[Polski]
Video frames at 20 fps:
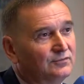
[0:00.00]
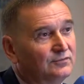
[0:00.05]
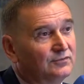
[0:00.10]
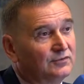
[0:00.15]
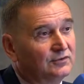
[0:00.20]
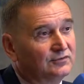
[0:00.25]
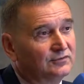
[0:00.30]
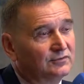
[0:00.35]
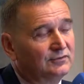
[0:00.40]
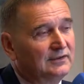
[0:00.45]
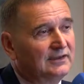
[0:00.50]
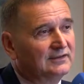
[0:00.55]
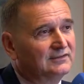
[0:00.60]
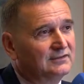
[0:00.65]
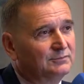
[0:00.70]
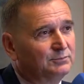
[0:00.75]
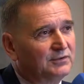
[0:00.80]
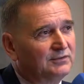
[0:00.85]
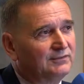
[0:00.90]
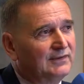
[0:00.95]
To są
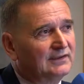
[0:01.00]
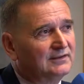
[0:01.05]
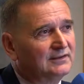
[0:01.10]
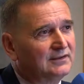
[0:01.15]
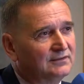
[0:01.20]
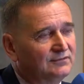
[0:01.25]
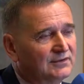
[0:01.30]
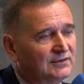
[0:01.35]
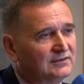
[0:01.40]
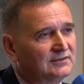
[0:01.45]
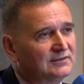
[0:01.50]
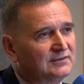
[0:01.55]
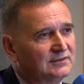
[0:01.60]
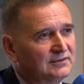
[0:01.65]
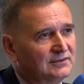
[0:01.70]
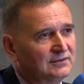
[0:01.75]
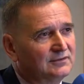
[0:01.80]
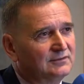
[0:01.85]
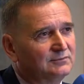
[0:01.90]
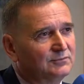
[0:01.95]
lasy prywatne, więc
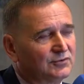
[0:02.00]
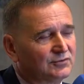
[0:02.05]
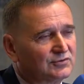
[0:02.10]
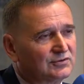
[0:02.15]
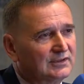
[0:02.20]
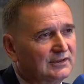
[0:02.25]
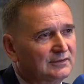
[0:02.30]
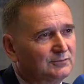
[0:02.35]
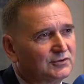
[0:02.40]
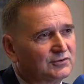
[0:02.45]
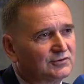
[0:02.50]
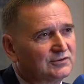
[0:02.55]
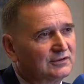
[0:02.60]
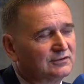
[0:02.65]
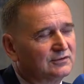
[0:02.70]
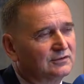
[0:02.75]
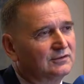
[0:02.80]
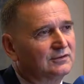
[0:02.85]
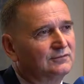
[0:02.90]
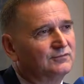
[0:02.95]
można, można
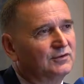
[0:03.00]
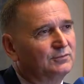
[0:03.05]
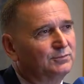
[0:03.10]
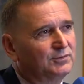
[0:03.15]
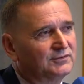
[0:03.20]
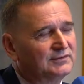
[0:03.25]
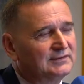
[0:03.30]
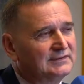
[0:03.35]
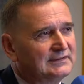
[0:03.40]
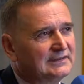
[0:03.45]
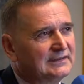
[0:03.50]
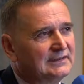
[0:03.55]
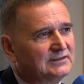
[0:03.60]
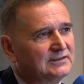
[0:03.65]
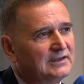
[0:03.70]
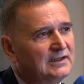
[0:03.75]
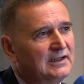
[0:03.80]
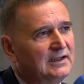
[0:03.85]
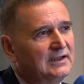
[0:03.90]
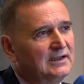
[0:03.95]
to drewno
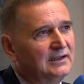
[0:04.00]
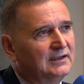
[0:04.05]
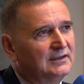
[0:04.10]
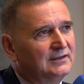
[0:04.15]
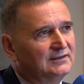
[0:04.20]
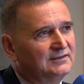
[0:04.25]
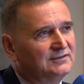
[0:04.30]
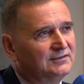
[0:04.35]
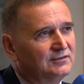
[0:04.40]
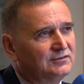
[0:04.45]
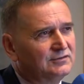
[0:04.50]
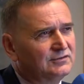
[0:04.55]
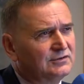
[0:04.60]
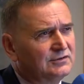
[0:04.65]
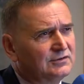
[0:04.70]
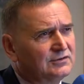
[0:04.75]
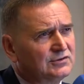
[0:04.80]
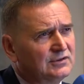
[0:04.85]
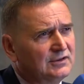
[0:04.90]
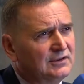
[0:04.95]
pozyskać.
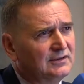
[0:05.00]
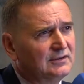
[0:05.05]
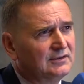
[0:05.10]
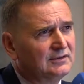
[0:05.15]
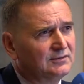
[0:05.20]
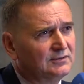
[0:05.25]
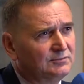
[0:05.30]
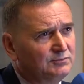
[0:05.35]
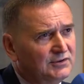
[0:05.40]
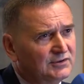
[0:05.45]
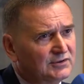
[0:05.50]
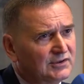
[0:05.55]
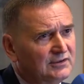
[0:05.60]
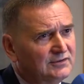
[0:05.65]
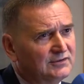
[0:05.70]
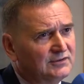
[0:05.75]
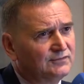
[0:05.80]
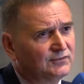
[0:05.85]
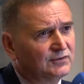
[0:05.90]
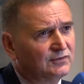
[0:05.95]
Sądzę, że
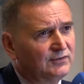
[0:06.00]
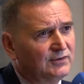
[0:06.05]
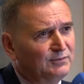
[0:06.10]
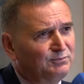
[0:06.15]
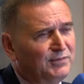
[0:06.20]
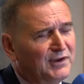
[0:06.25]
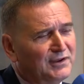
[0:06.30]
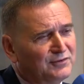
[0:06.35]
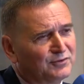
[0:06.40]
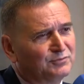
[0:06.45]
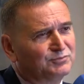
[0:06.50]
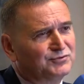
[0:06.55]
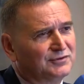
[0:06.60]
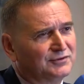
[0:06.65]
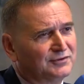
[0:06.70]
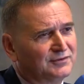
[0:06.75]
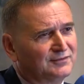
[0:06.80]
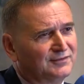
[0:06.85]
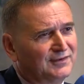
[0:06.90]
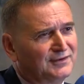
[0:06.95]
mieszkańcy Liwkowej będą
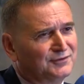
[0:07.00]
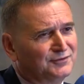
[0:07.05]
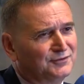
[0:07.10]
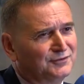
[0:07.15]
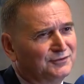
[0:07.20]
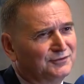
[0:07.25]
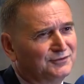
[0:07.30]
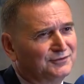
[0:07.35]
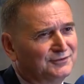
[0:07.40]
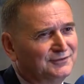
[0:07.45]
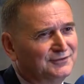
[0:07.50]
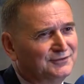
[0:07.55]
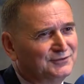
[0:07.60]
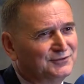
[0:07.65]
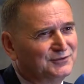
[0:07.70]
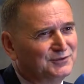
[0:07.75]
przygotowani do zimy.